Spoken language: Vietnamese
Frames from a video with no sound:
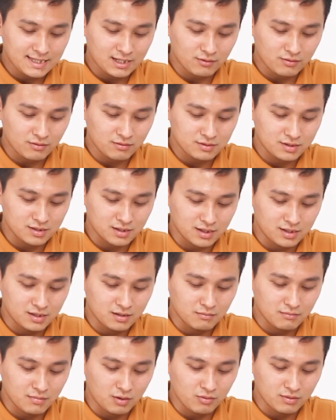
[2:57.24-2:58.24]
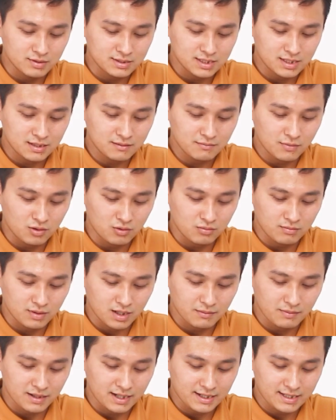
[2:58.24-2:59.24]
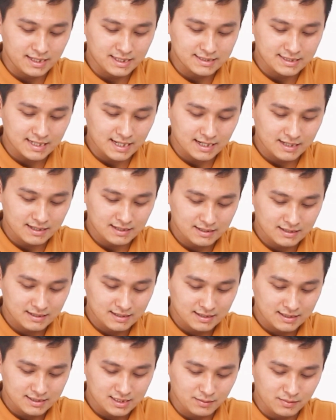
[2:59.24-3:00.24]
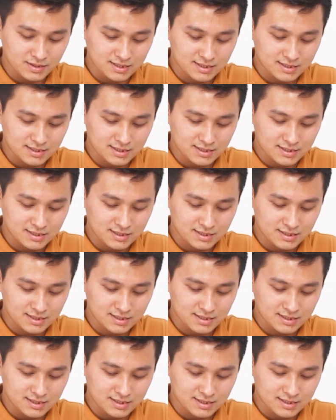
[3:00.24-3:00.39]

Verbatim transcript: theo những cái đường mẫu ở trên mẫu mà các bạn đã in ra trên